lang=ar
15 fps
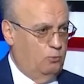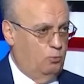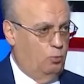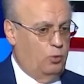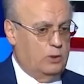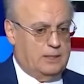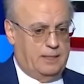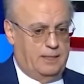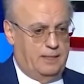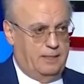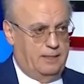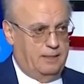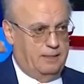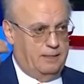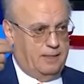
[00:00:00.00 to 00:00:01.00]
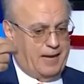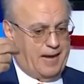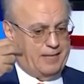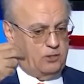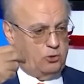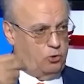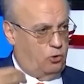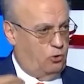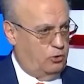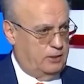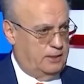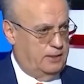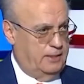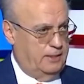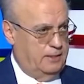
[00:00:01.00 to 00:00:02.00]
وصل على
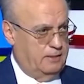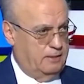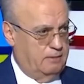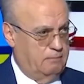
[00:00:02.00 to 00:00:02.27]
الترانزيت